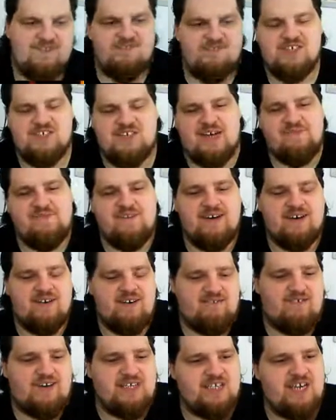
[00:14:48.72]
wie ich einfach
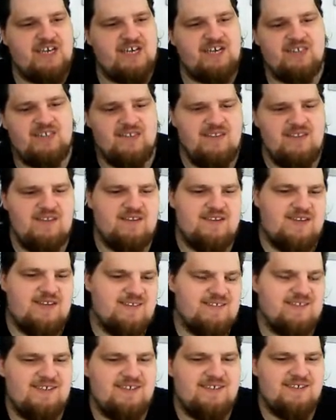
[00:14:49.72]
wahrscheinlich in dieser
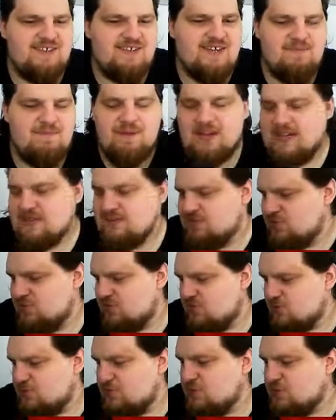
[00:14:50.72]
Transcension jetzt mein altes
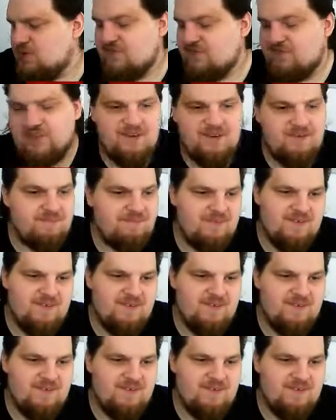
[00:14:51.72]
Konto überholen werde.